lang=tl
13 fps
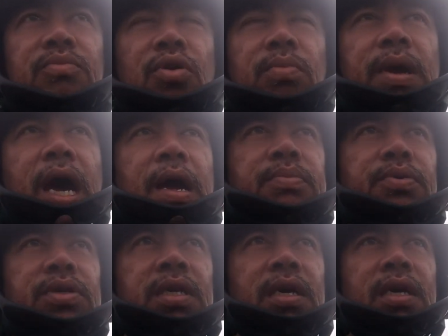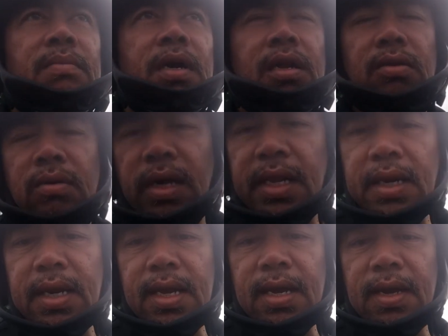mobiyahe po sa mga
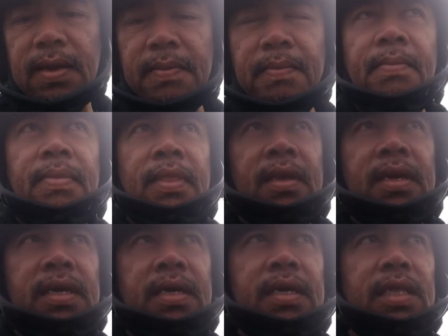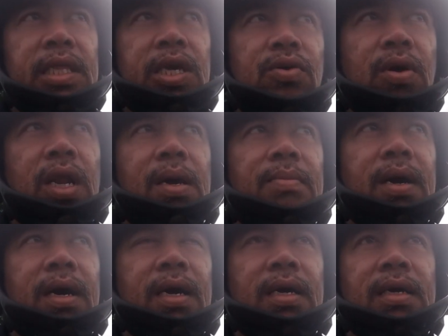lugar na hindi ko
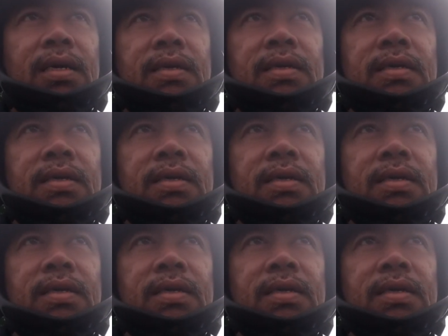alam ang